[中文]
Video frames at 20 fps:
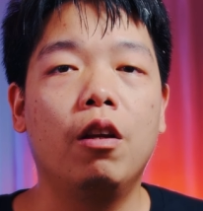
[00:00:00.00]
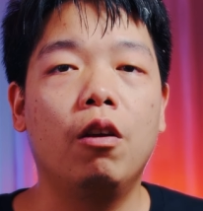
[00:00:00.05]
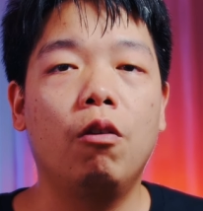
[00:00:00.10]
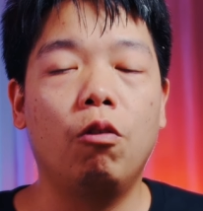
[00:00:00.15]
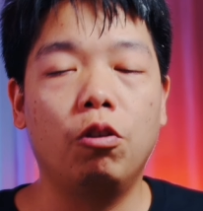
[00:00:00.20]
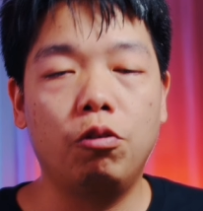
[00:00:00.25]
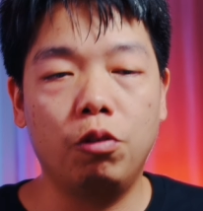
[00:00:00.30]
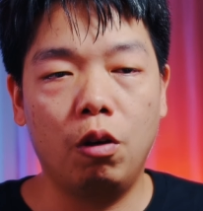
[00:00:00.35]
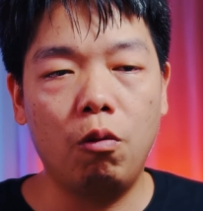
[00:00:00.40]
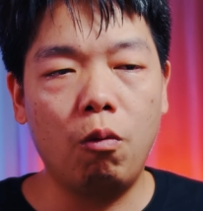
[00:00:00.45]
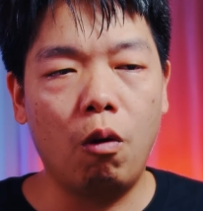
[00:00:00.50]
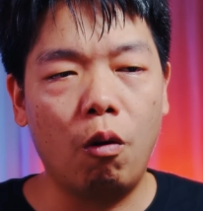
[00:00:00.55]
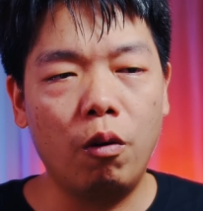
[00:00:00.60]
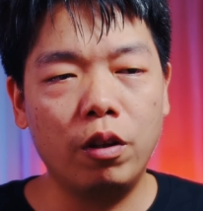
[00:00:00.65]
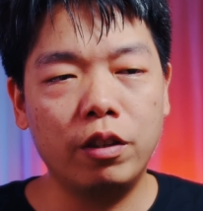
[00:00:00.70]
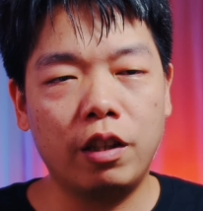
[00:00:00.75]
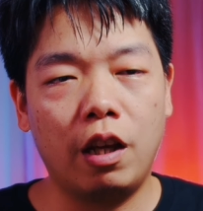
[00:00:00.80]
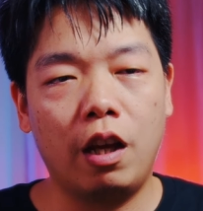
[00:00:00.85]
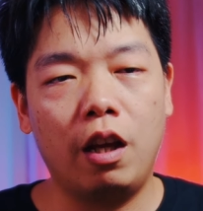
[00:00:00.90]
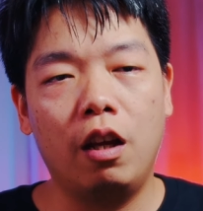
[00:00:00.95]
我觉得我
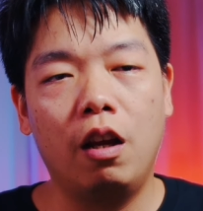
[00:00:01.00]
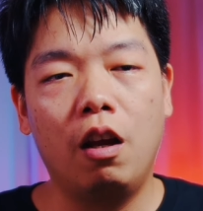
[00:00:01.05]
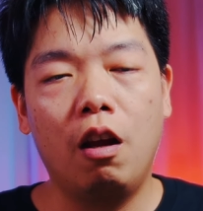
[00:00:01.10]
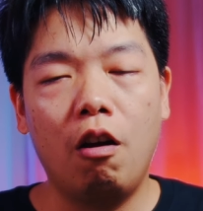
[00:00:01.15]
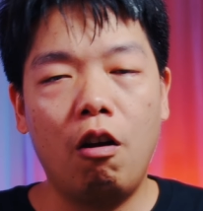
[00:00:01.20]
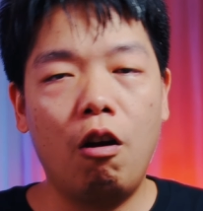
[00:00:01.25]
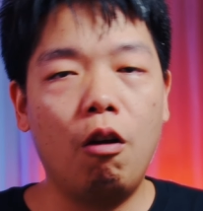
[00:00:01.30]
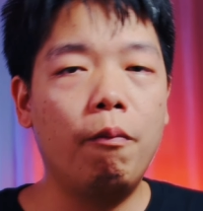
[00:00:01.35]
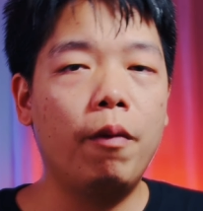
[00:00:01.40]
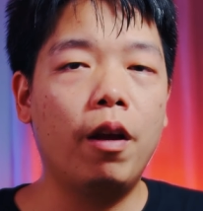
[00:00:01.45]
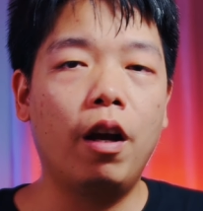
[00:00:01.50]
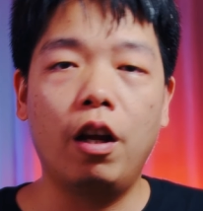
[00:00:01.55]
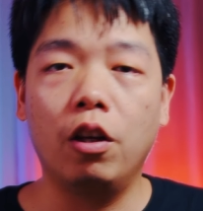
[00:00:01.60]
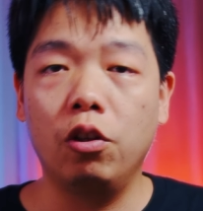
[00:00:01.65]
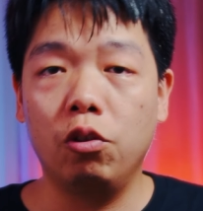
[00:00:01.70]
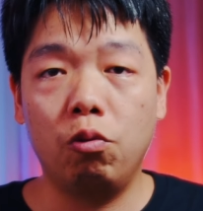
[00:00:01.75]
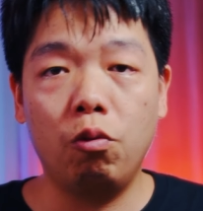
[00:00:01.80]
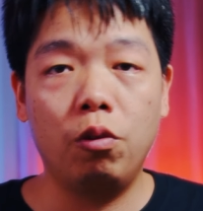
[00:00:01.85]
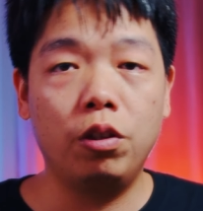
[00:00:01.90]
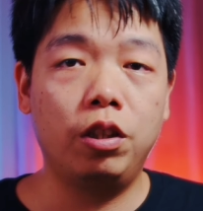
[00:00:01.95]
会在后面
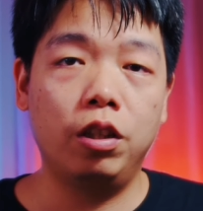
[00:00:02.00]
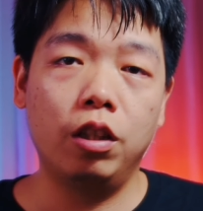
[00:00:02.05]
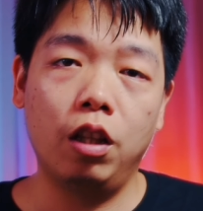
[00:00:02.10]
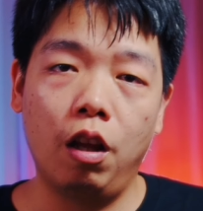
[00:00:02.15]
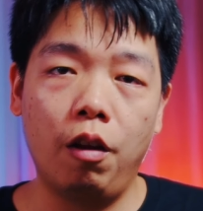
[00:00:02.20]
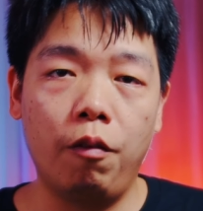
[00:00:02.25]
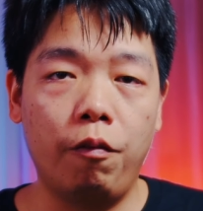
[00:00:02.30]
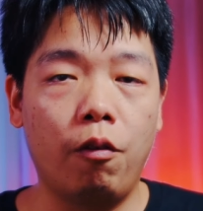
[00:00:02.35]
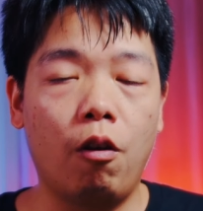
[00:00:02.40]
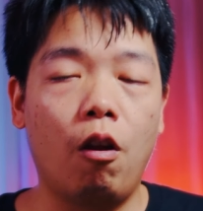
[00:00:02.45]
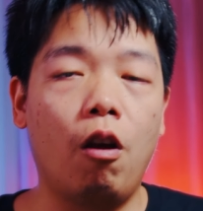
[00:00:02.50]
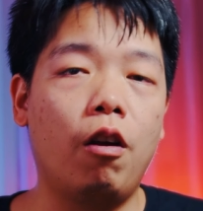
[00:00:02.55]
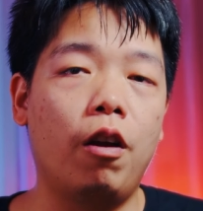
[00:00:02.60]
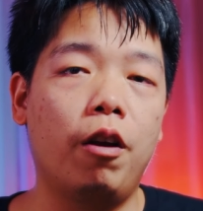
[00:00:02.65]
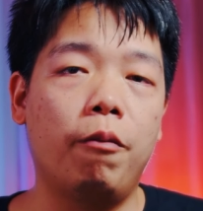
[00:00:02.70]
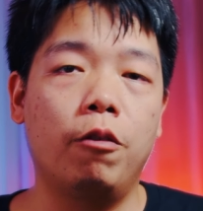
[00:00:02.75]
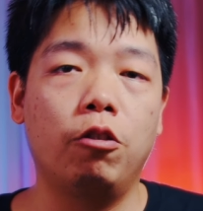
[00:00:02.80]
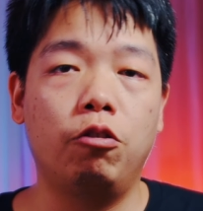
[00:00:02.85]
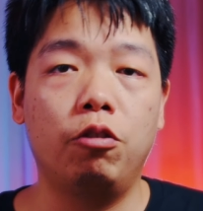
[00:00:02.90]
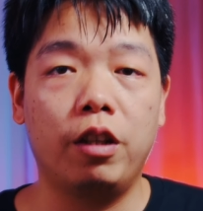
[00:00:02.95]
很多期的 vlog
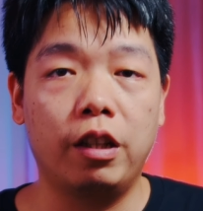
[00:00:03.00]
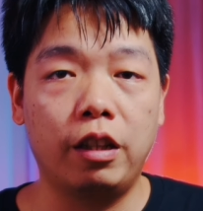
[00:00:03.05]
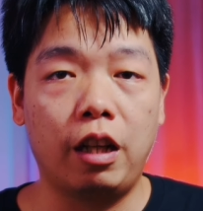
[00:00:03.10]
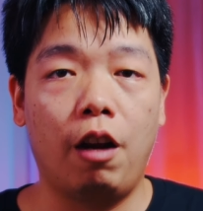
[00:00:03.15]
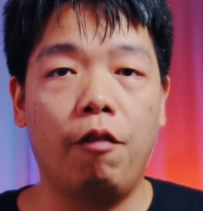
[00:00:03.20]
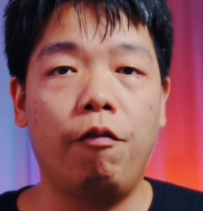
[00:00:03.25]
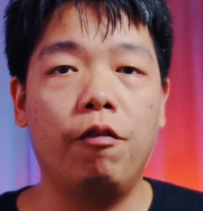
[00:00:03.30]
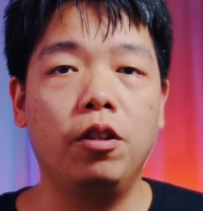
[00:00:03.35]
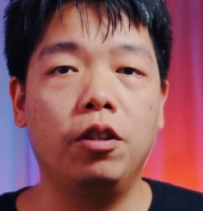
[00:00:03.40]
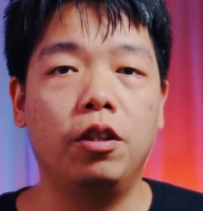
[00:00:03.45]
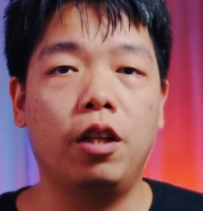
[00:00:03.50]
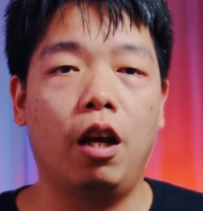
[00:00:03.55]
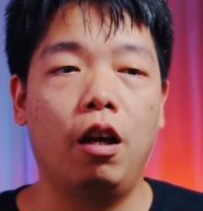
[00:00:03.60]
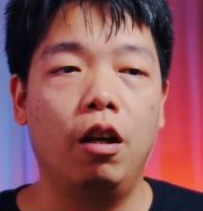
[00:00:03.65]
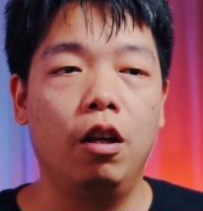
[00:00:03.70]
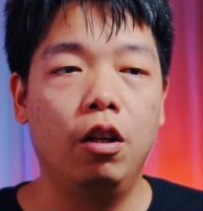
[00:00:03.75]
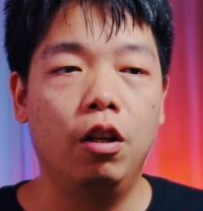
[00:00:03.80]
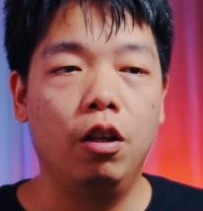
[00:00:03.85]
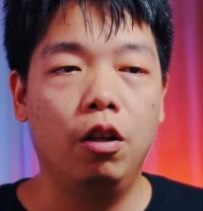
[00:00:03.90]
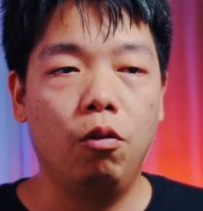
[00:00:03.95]
里面去给大家分享
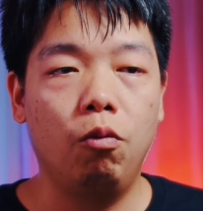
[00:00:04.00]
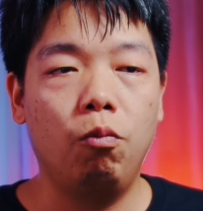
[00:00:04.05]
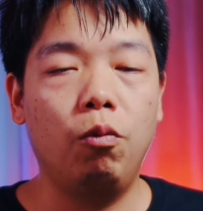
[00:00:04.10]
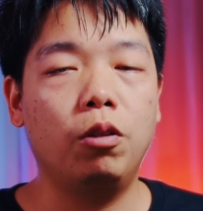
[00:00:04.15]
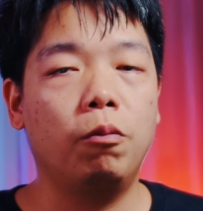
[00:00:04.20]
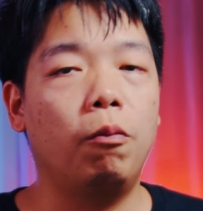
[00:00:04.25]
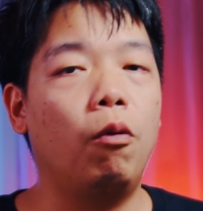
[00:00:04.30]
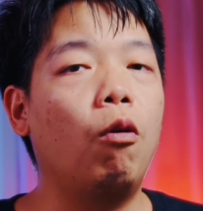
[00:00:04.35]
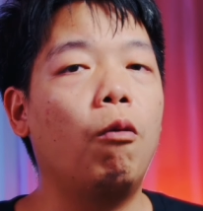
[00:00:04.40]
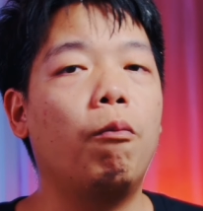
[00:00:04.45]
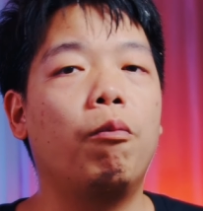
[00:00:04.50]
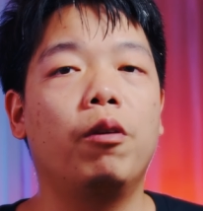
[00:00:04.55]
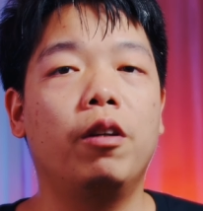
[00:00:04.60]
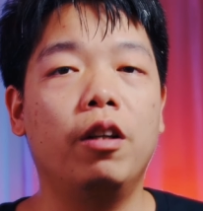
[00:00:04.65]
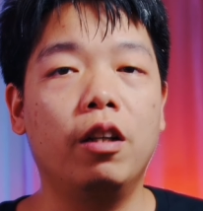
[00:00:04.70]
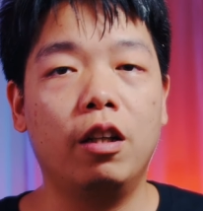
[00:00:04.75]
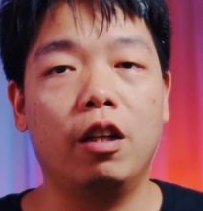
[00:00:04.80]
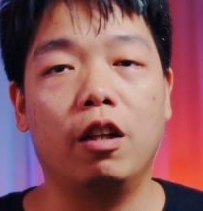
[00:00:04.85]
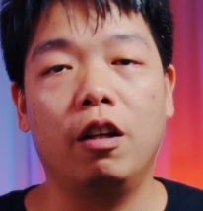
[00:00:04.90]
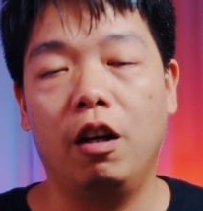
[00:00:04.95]
为什么我不
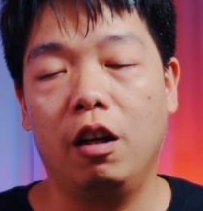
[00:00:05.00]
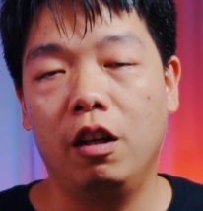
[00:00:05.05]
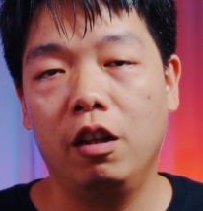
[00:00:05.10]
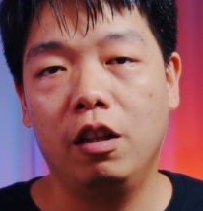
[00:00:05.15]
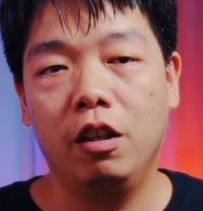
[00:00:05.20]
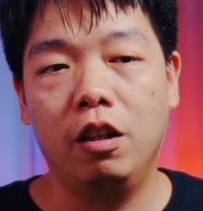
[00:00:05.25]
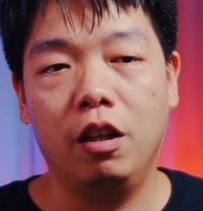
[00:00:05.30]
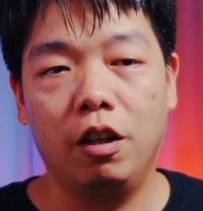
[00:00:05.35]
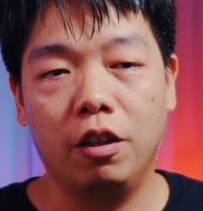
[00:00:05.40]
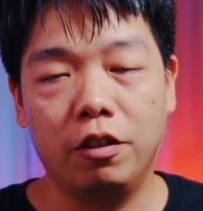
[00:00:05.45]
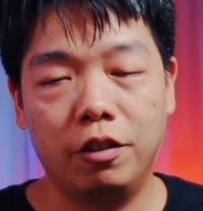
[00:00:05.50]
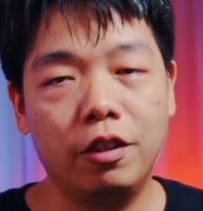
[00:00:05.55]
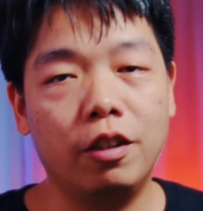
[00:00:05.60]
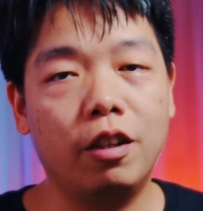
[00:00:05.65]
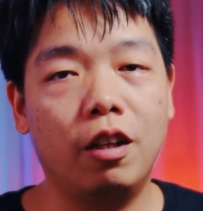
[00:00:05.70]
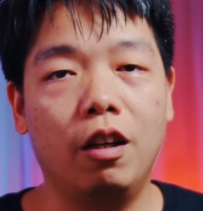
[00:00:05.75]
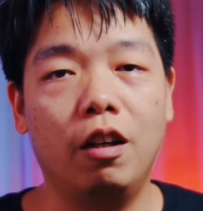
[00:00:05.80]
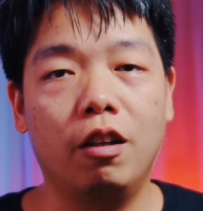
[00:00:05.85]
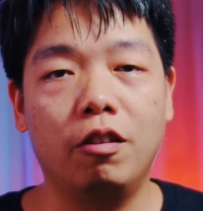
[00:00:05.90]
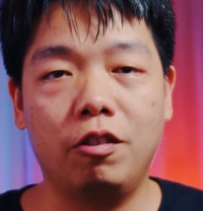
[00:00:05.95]
认可这
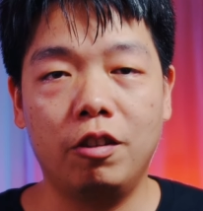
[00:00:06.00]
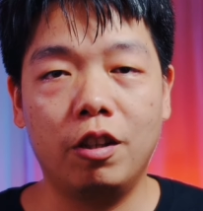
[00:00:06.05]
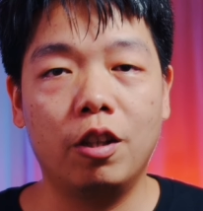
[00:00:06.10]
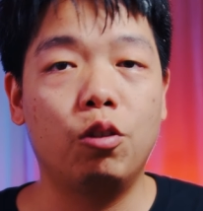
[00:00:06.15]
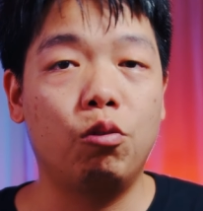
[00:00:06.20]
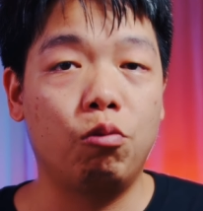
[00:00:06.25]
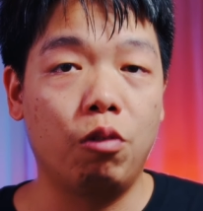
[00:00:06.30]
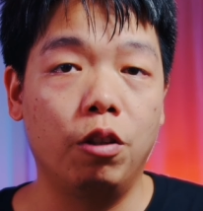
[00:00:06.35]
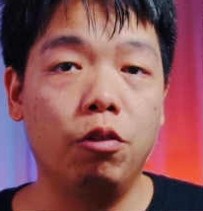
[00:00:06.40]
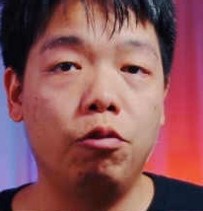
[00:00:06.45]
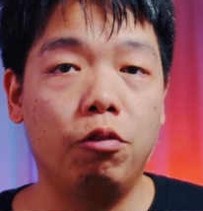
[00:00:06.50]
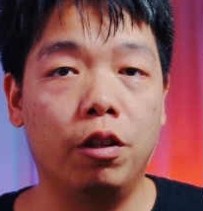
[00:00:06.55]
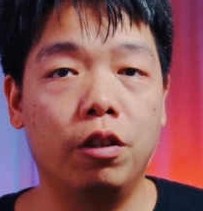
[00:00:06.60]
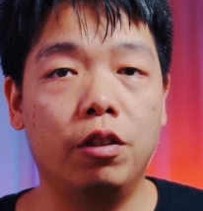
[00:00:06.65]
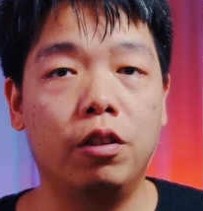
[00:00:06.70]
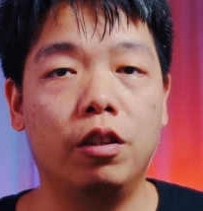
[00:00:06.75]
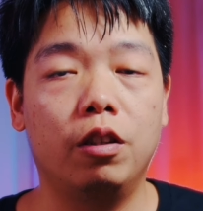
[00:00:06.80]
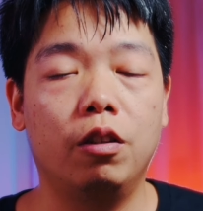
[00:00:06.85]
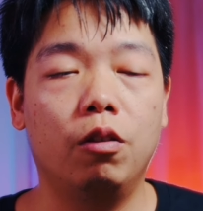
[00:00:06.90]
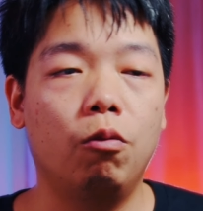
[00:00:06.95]
个是个玄学的
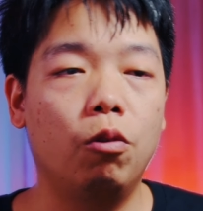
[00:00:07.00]
事情。